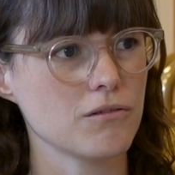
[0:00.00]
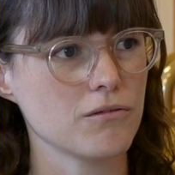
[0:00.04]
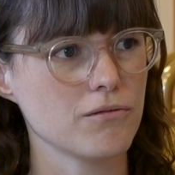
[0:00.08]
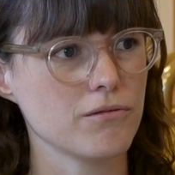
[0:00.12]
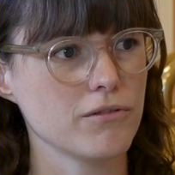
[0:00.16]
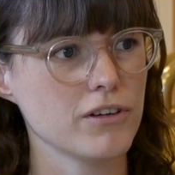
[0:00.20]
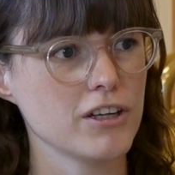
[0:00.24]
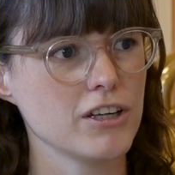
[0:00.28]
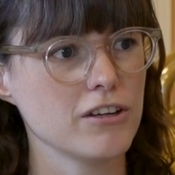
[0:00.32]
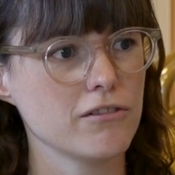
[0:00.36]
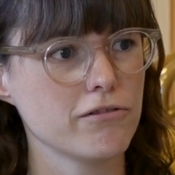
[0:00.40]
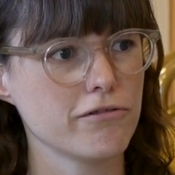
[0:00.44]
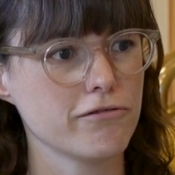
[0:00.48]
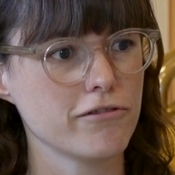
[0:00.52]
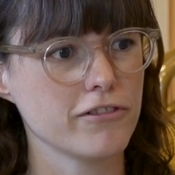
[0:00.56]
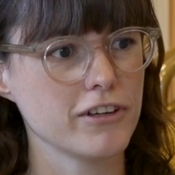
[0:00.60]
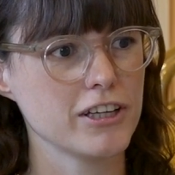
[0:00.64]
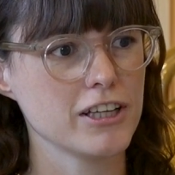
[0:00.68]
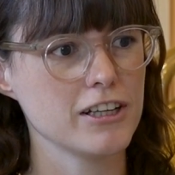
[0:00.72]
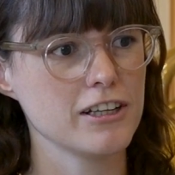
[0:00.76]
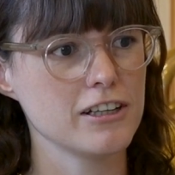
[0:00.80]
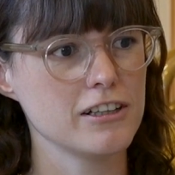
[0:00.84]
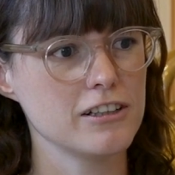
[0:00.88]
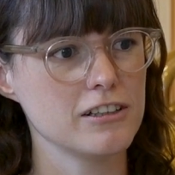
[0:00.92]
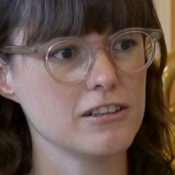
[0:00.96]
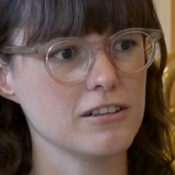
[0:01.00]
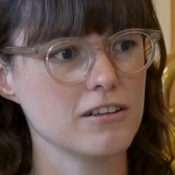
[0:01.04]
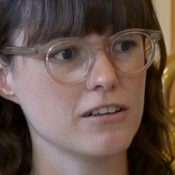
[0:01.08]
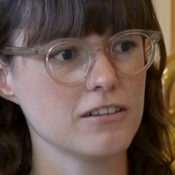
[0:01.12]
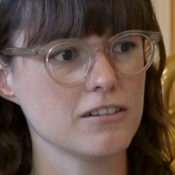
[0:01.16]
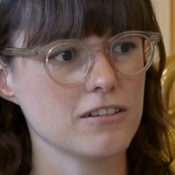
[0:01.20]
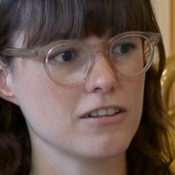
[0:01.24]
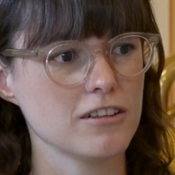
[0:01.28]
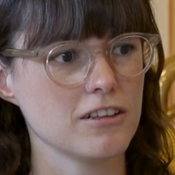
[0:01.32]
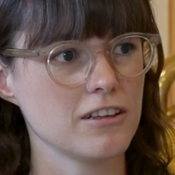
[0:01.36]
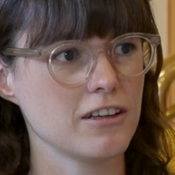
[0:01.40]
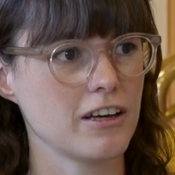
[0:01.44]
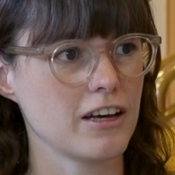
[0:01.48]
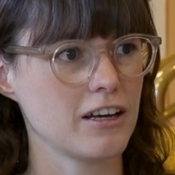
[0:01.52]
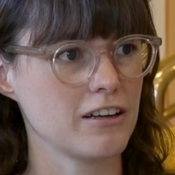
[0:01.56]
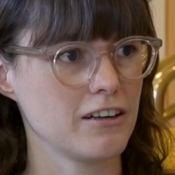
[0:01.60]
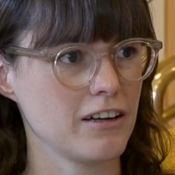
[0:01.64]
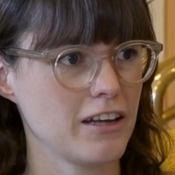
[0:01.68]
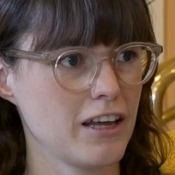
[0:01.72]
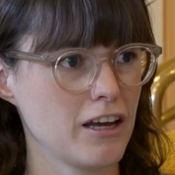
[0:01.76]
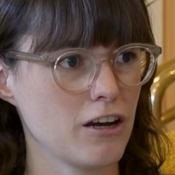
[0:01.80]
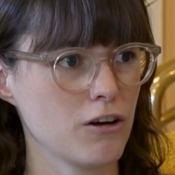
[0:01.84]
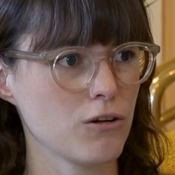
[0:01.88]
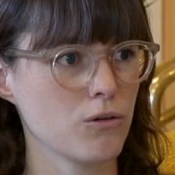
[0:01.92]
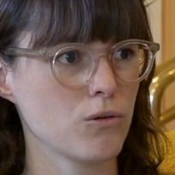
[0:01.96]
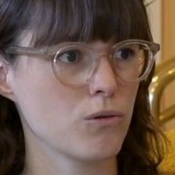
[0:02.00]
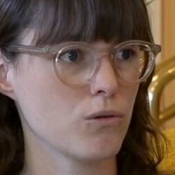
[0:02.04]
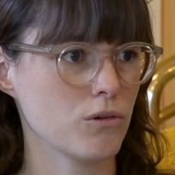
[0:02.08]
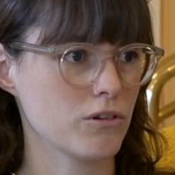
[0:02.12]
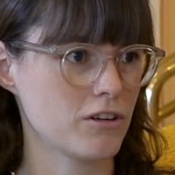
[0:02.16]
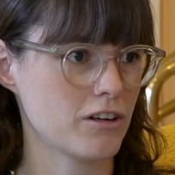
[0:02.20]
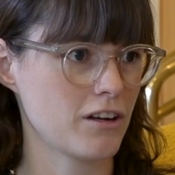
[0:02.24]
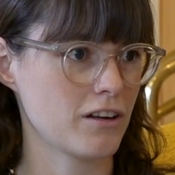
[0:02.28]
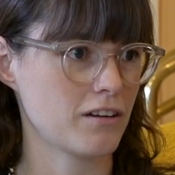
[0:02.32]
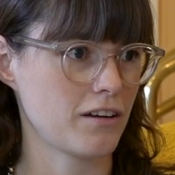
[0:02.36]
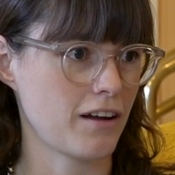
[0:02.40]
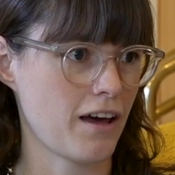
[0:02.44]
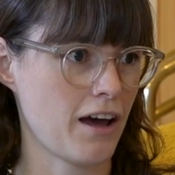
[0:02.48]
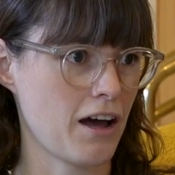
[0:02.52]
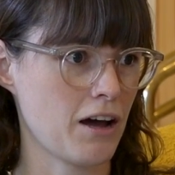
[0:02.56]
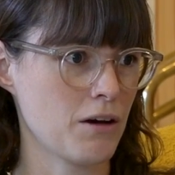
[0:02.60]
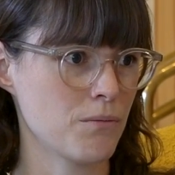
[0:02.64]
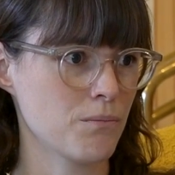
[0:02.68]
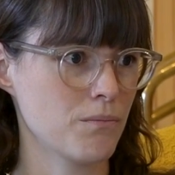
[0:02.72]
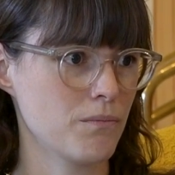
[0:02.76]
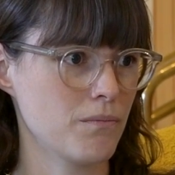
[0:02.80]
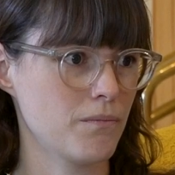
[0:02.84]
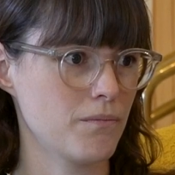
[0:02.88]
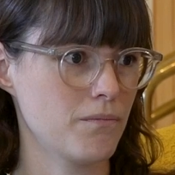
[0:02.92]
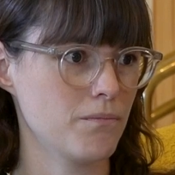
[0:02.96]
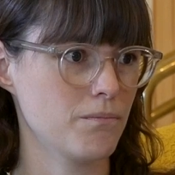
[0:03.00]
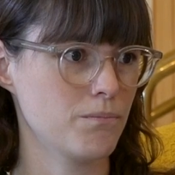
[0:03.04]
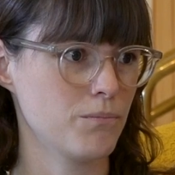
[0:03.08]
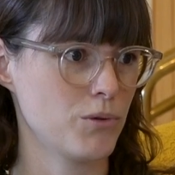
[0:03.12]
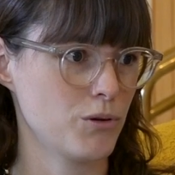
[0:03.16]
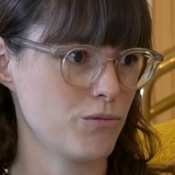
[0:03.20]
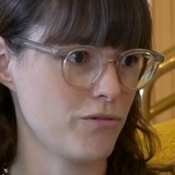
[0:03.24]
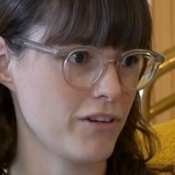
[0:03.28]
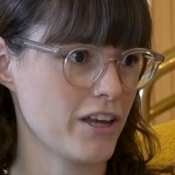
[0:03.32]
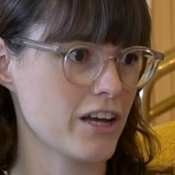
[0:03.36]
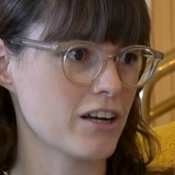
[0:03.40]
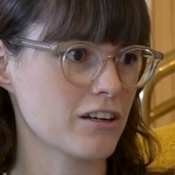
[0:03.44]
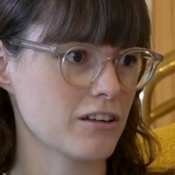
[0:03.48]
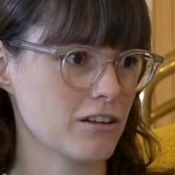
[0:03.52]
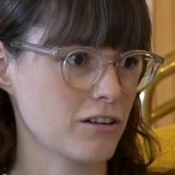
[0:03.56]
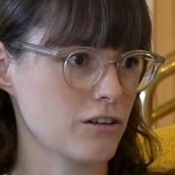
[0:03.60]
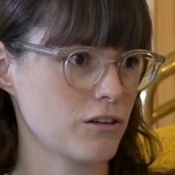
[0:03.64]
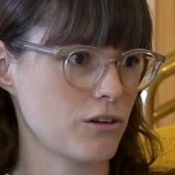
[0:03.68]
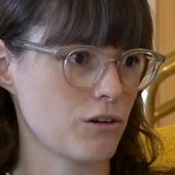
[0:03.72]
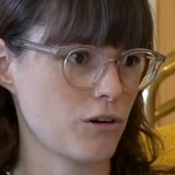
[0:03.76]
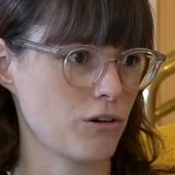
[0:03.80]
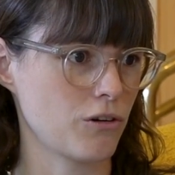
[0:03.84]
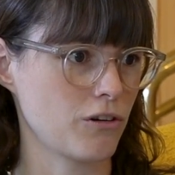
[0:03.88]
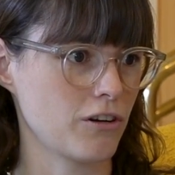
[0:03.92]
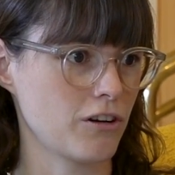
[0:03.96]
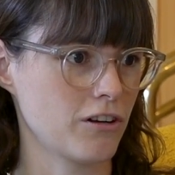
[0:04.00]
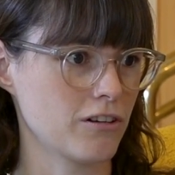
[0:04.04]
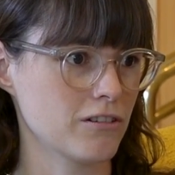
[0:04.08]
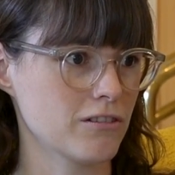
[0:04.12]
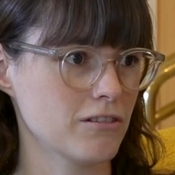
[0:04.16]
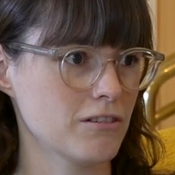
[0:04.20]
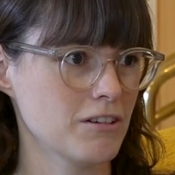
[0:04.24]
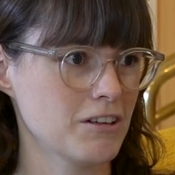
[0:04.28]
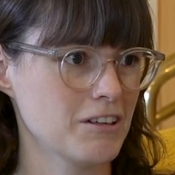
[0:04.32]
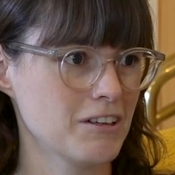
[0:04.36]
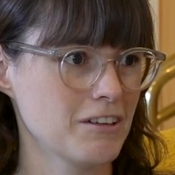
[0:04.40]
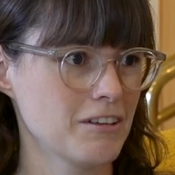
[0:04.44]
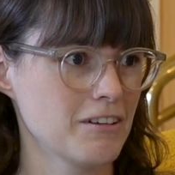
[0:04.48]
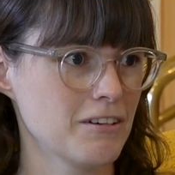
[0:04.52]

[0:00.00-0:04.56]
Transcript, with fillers: wie viel die Ernährung und der Darm bewirken können mhm.